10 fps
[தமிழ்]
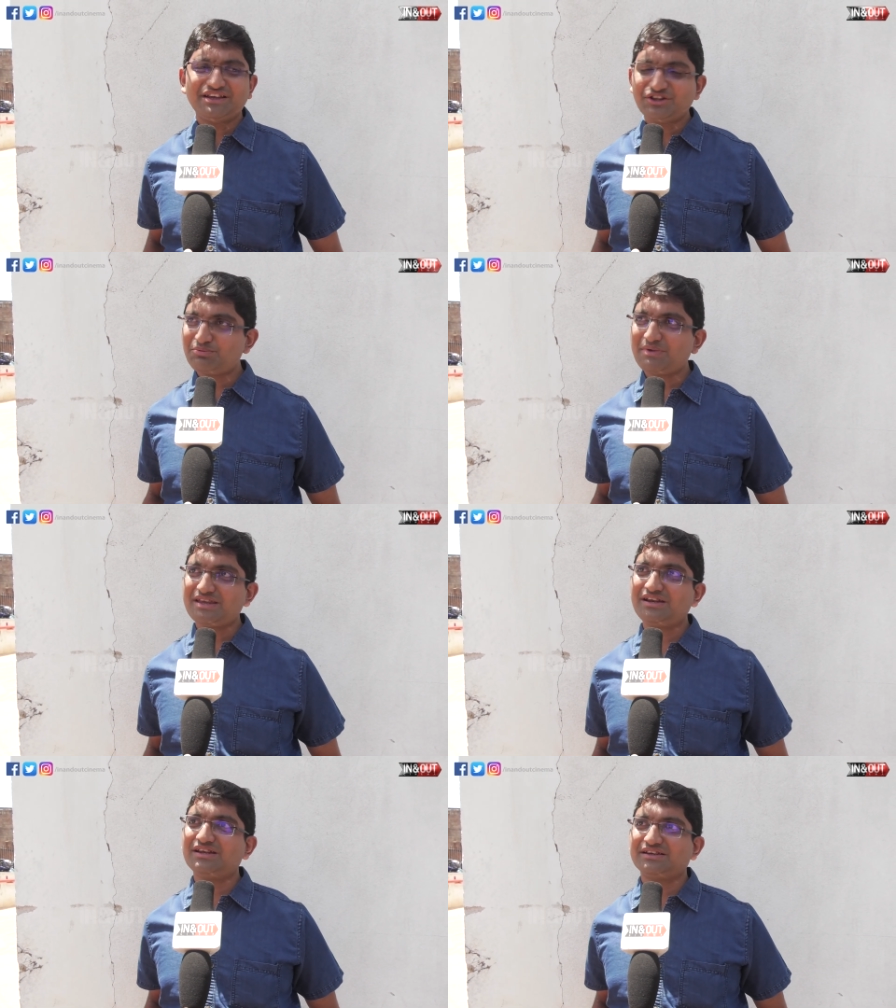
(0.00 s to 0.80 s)
எதுவுமே
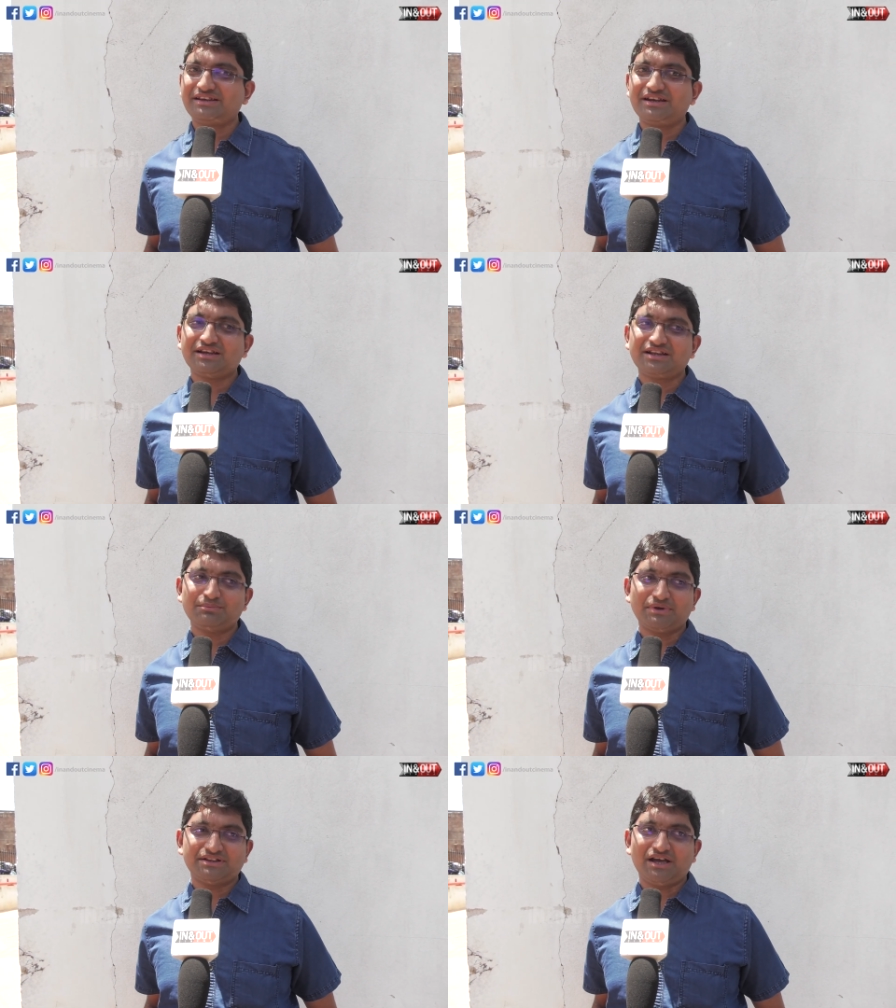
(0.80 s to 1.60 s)
இல்லை
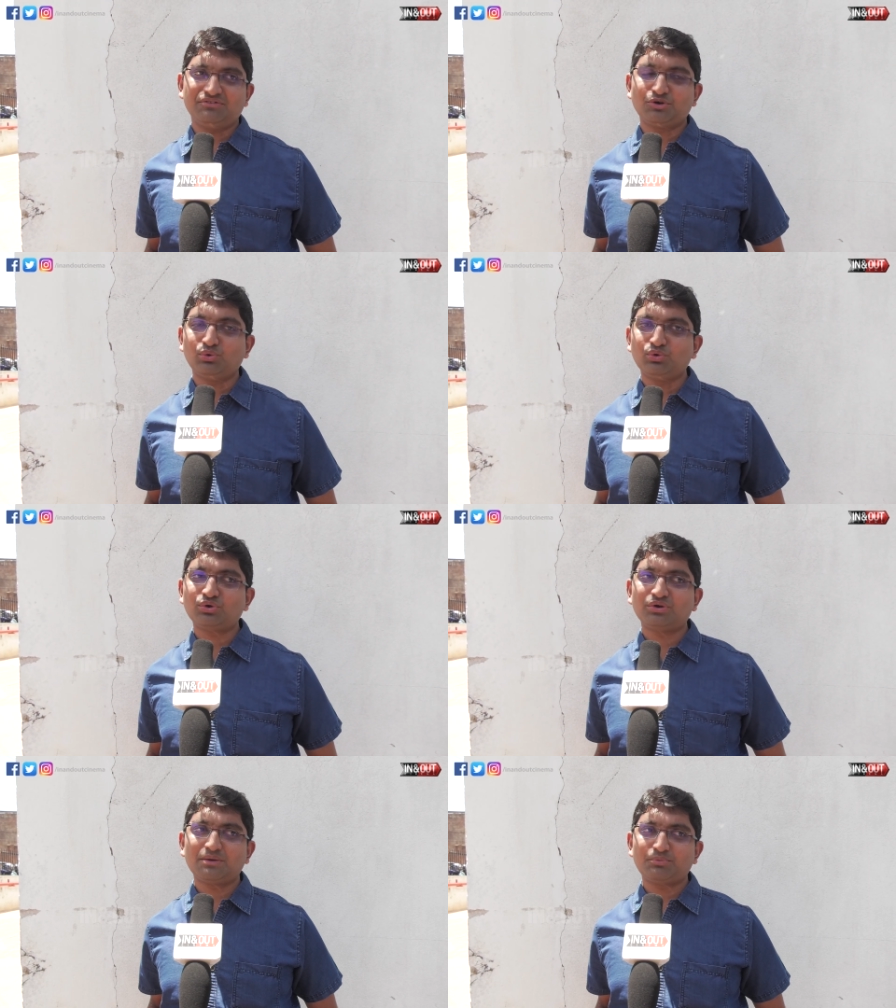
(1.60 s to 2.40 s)
இருக்கிறதில் பார்த்தா அவங்க
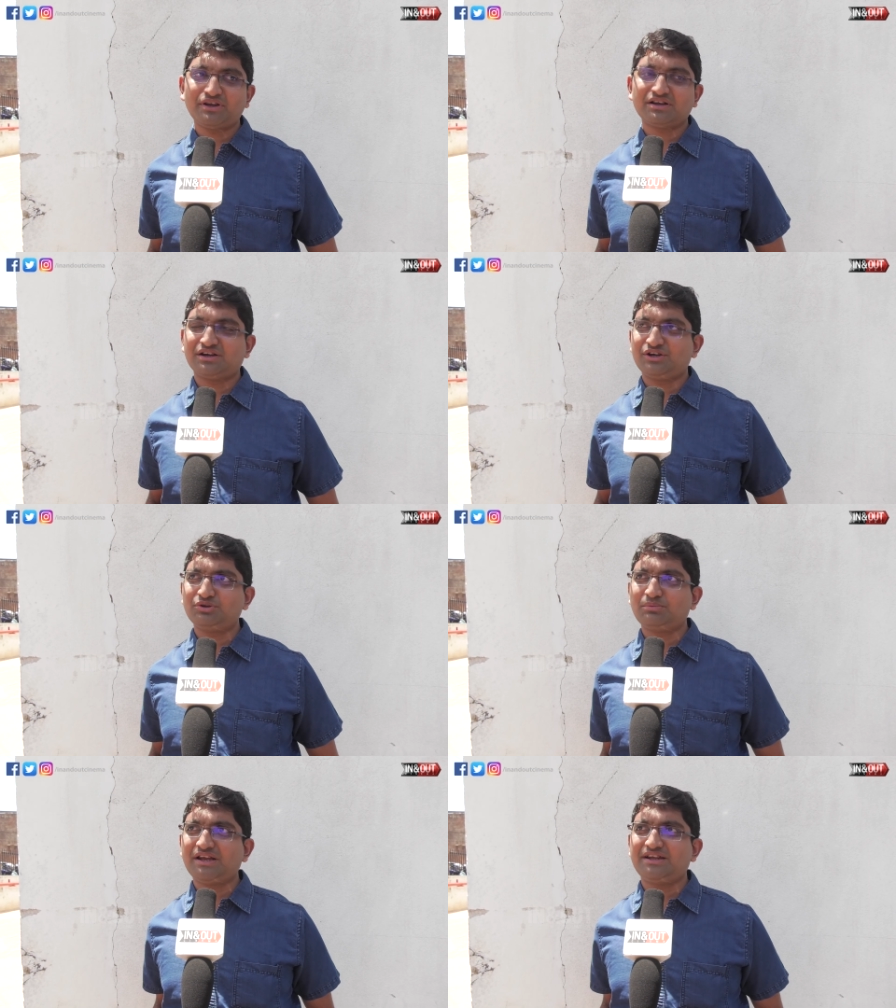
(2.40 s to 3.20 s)
ஊர் ஊராக போயிருக்காங்க
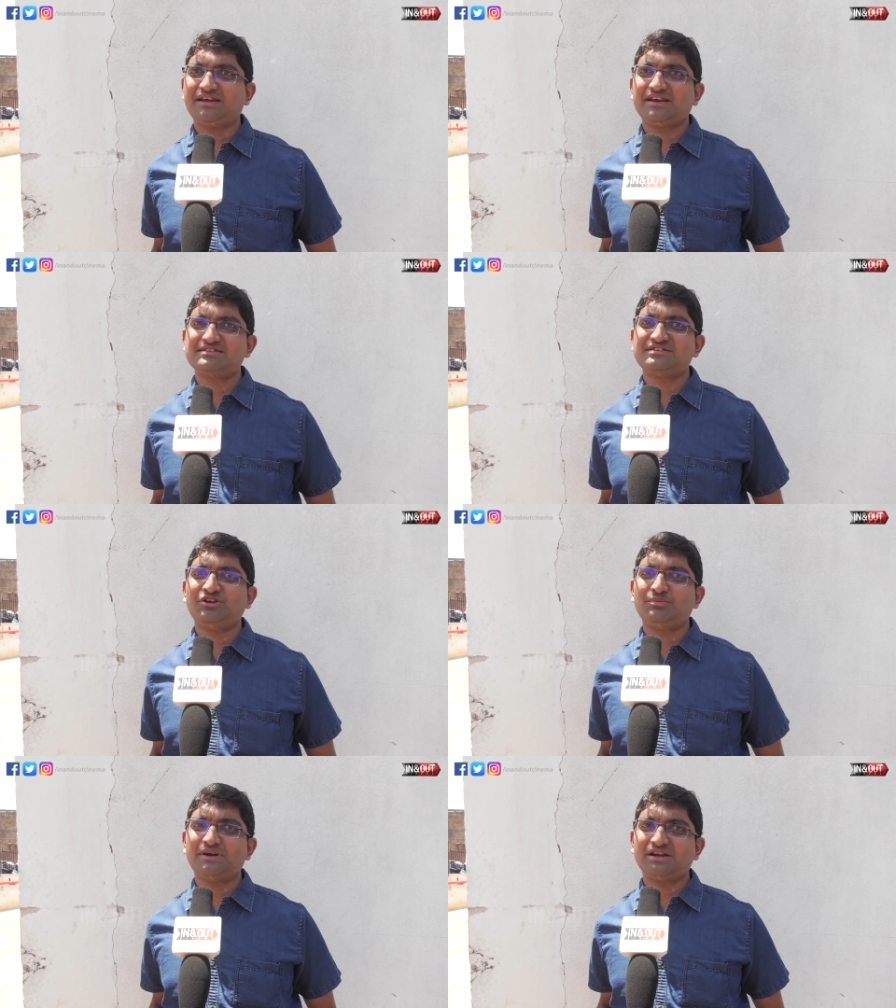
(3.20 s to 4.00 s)
துபாயில் நிறைய
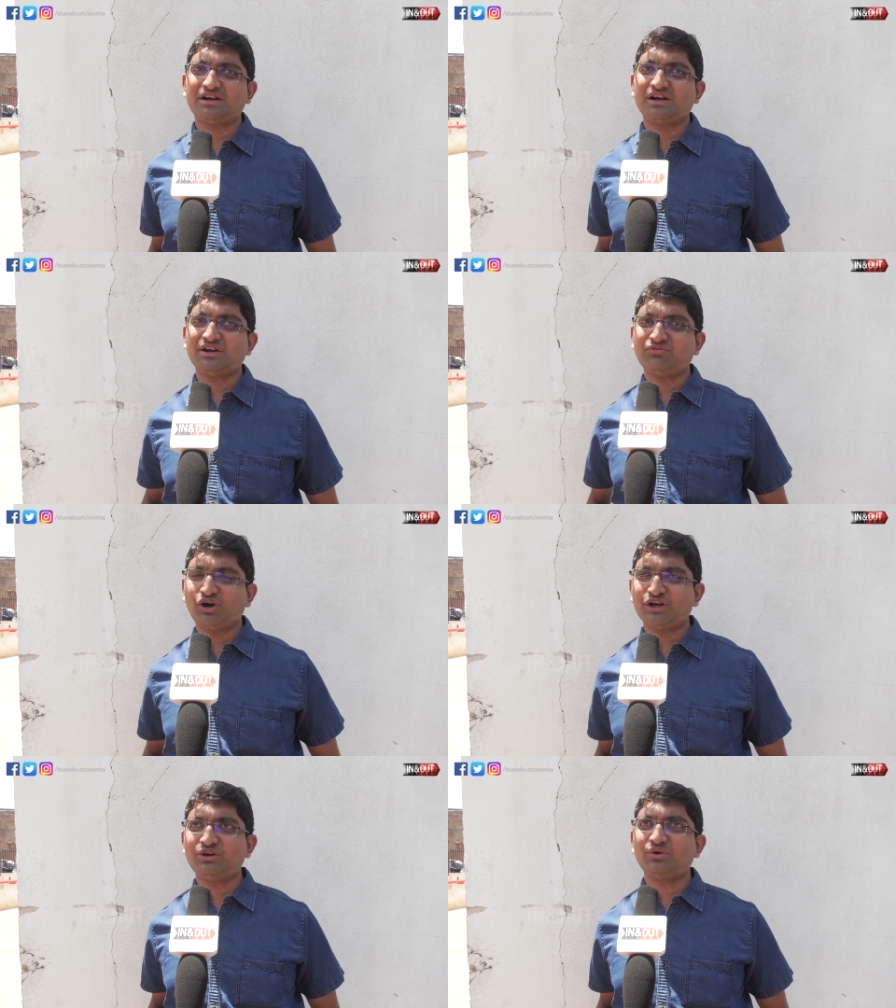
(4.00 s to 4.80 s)
செலவு பண்ணியிருக்காங்க
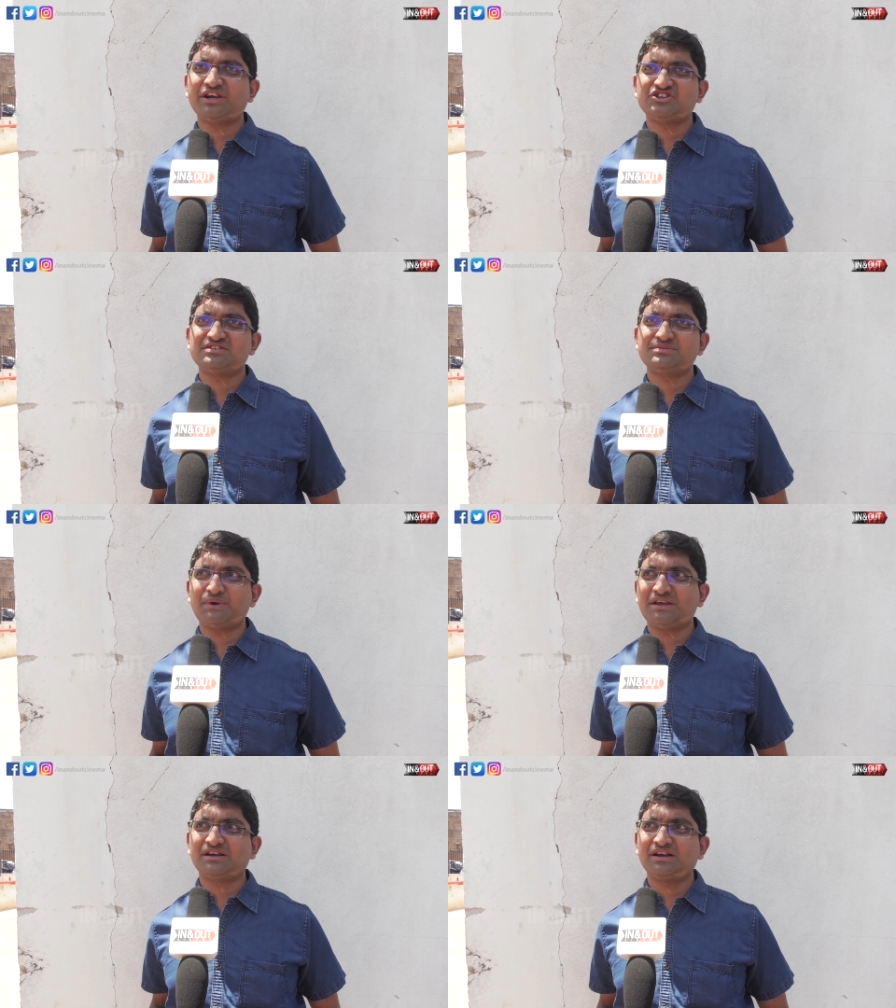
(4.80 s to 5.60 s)
ஃபாரின் லொக்கேஷன்ஸ்
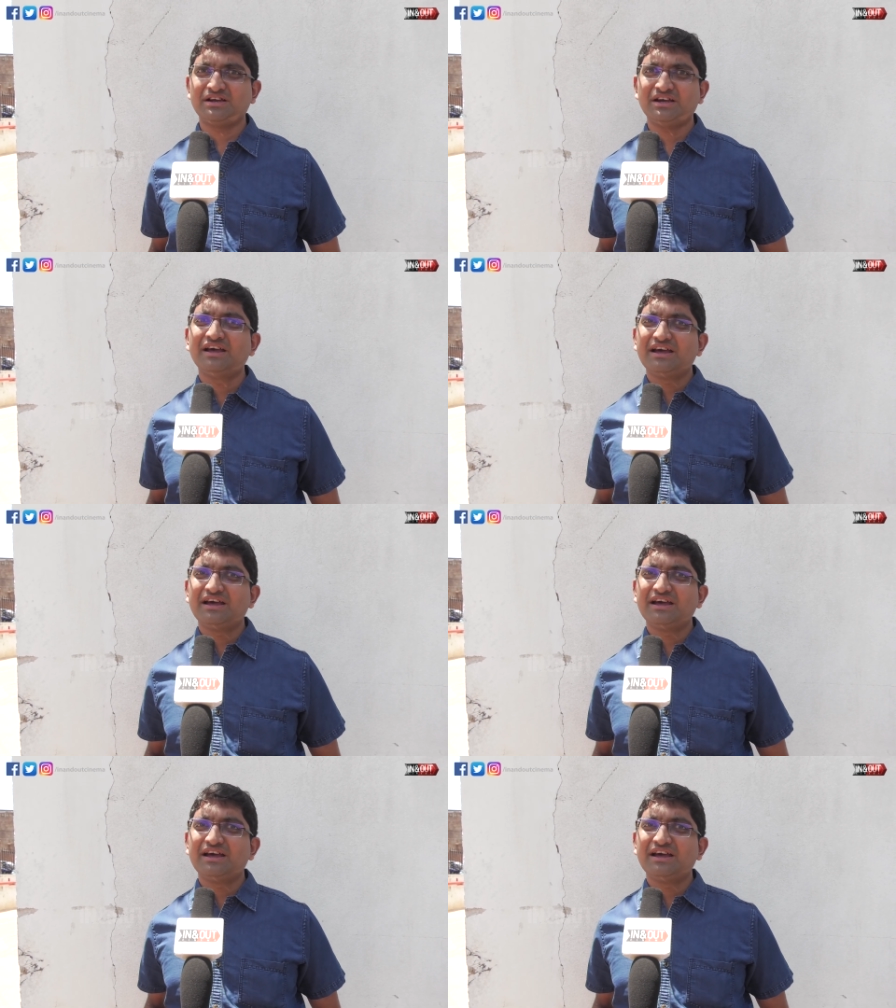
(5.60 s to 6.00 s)
போயிருக்காங்க